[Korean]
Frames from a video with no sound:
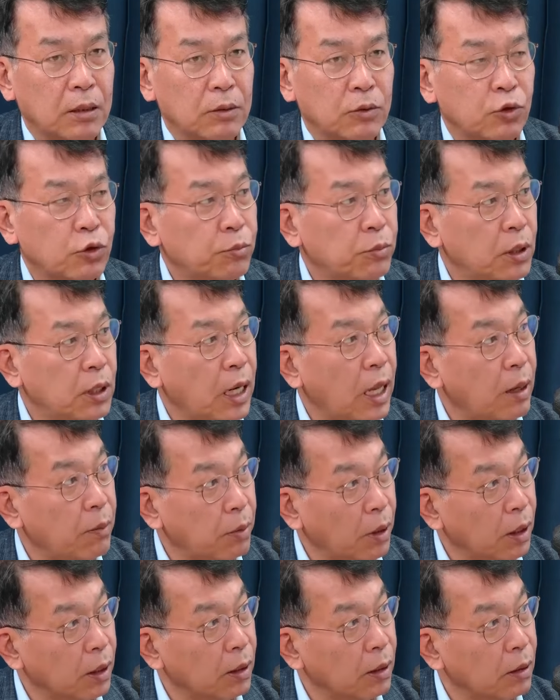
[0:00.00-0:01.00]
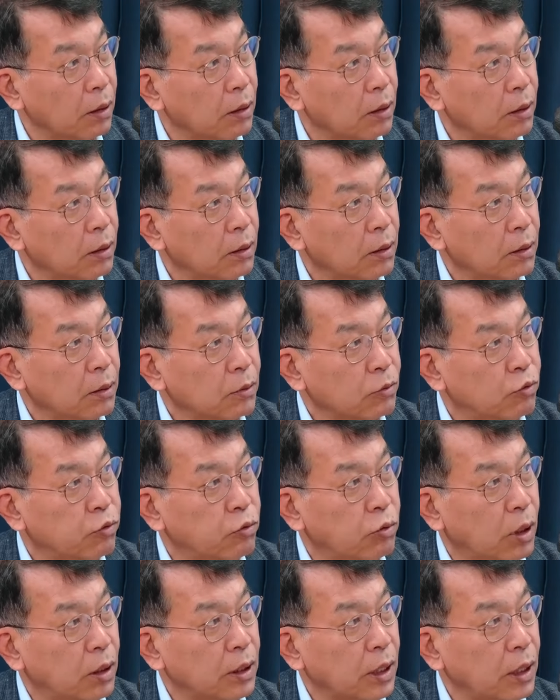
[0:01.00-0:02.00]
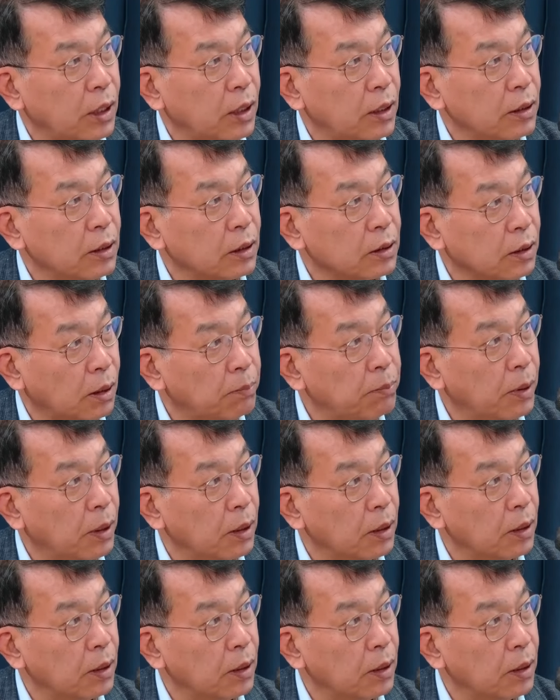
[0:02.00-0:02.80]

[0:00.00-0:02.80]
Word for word: 24번, 네. 9월에 6번